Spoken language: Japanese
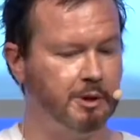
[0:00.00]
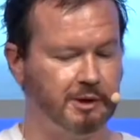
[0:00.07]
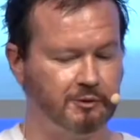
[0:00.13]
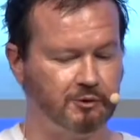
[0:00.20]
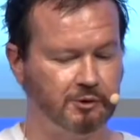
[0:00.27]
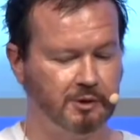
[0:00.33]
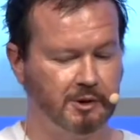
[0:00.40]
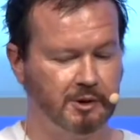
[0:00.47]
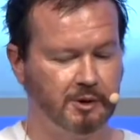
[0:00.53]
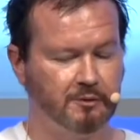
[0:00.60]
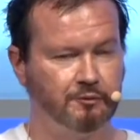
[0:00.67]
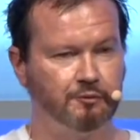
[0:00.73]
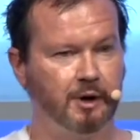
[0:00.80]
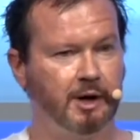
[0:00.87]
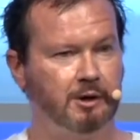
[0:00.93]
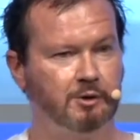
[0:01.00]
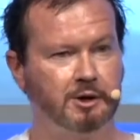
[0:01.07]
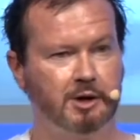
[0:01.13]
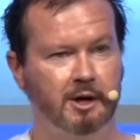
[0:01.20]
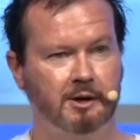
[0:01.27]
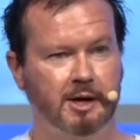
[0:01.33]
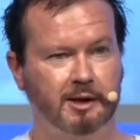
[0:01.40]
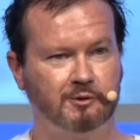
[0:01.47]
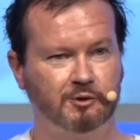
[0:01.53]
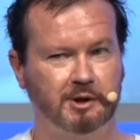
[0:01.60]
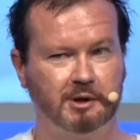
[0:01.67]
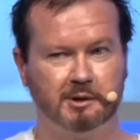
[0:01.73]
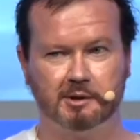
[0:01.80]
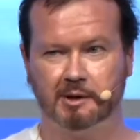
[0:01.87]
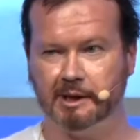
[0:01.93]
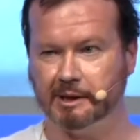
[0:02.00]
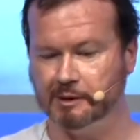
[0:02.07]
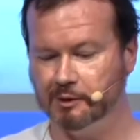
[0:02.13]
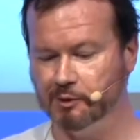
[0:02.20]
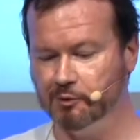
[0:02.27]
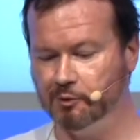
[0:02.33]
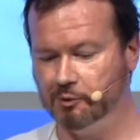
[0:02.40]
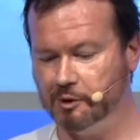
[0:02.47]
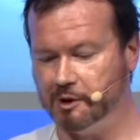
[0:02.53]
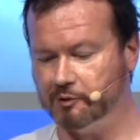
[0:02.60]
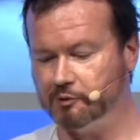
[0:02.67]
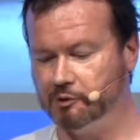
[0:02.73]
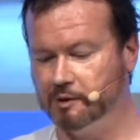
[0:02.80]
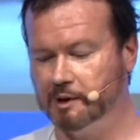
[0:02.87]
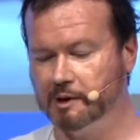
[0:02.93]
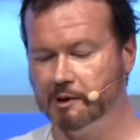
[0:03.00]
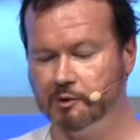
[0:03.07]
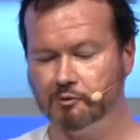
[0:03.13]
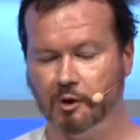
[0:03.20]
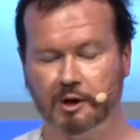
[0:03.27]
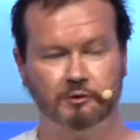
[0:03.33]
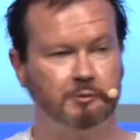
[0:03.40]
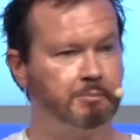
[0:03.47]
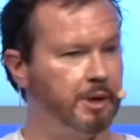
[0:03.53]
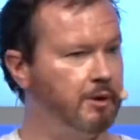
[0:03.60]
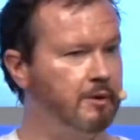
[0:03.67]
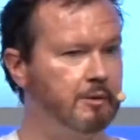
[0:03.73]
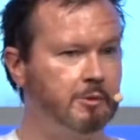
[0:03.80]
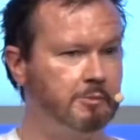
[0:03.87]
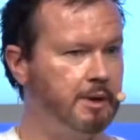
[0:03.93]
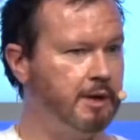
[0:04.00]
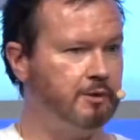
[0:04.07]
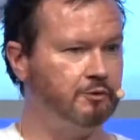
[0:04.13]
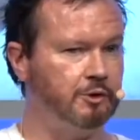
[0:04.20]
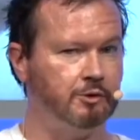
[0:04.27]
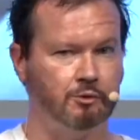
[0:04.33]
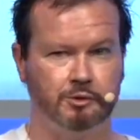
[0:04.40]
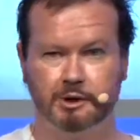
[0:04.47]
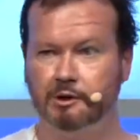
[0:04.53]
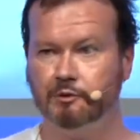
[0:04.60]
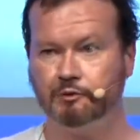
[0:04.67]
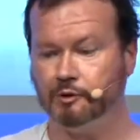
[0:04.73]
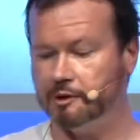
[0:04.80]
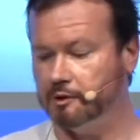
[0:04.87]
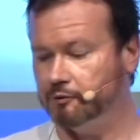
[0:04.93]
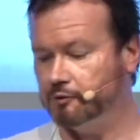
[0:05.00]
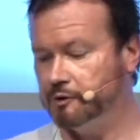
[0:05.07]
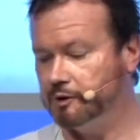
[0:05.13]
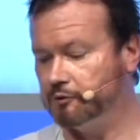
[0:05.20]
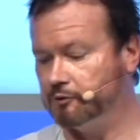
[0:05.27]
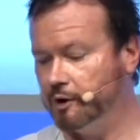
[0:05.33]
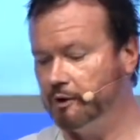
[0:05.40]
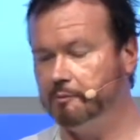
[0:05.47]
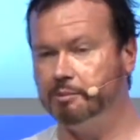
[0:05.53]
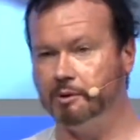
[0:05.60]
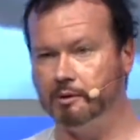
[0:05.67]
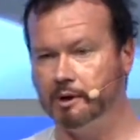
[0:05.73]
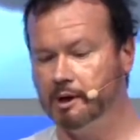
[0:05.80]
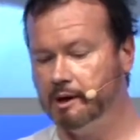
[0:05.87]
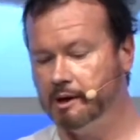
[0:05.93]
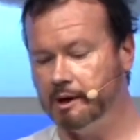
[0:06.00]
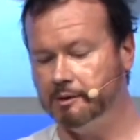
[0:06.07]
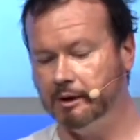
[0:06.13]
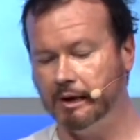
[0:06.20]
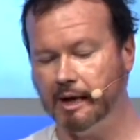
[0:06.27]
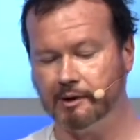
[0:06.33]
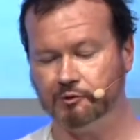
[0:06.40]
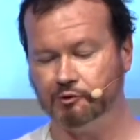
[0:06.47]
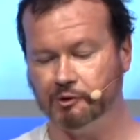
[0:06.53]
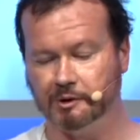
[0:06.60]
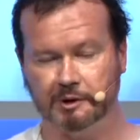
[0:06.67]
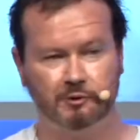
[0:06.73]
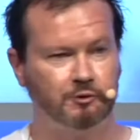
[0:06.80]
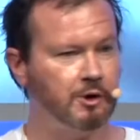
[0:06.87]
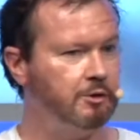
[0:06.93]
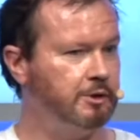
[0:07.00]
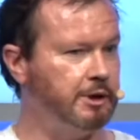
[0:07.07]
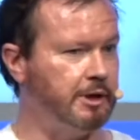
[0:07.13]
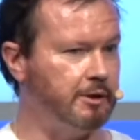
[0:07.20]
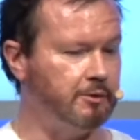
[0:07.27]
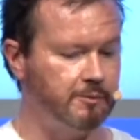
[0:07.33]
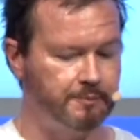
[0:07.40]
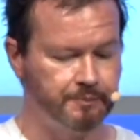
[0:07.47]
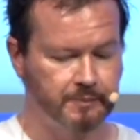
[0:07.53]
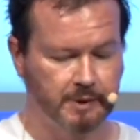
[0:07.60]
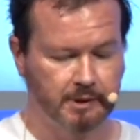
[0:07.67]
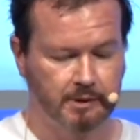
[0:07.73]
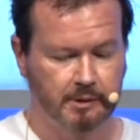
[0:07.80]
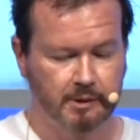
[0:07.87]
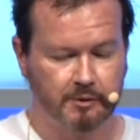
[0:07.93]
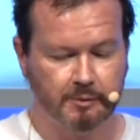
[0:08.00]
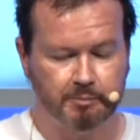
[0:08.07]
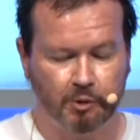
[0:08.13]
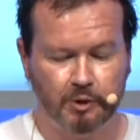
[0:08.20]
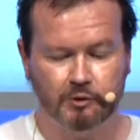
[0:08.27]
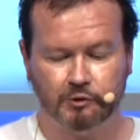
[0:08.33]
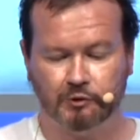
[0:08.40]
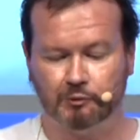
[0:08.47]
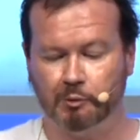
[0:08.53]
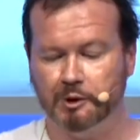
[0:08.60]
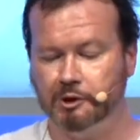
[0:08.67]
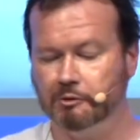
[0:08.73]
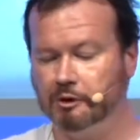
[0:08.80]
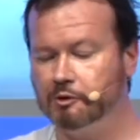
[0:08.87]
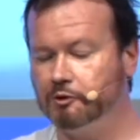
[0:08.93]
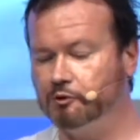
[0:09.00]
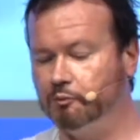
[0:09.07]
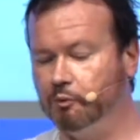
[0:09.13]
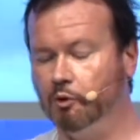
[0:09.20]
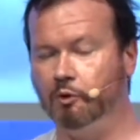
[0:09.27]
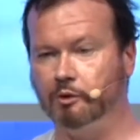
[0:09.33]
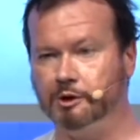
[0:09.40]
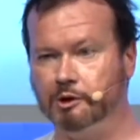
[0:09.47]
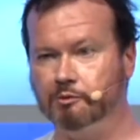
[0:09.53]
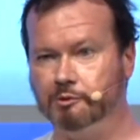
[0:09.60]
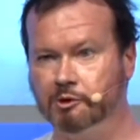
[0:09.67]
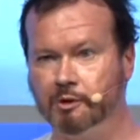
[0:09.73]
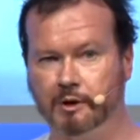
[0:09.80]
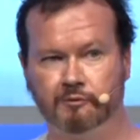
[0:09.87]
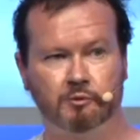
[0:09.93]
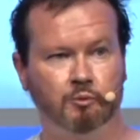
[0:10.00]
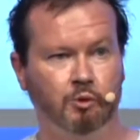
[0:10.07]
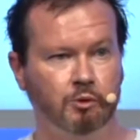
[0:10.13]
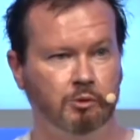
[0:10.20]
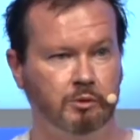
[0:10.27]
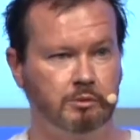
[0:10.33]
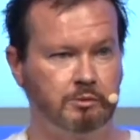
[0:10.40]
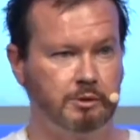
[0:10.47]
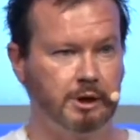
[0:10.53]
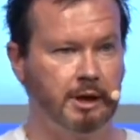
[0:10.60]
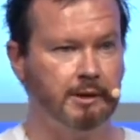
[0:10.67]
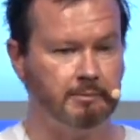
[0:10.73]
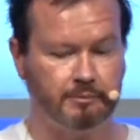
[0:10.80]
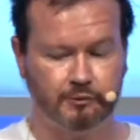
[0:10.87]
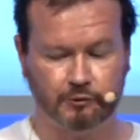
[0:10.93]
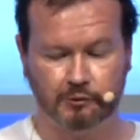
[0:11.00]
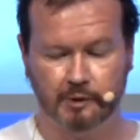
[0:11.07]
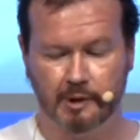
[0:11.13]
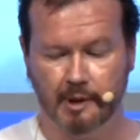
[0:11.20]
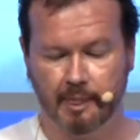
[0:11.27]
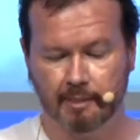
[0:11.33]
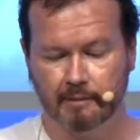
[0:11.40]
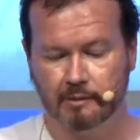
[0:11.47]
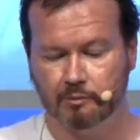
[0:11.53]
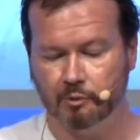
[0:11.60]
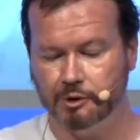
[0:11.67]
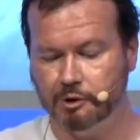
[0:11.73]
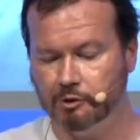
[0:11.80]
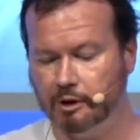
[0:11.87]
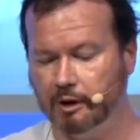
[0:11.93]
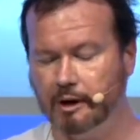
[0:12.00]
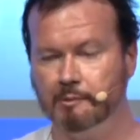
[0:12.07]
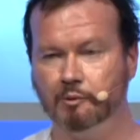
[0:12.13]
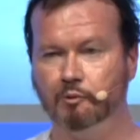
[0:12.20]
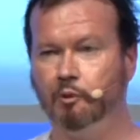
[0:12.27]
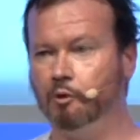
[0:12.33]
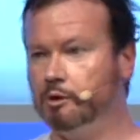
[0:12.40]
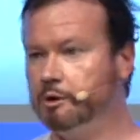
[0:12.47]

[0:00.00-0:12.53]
あるそれを登ることができる銃を撃つことができますそれを無視することもできます詩を書くことができますあるいは、えー、東京での抗議の、えー、例として使うこともできますすなわち壁を見ると、えその、え壁を一見す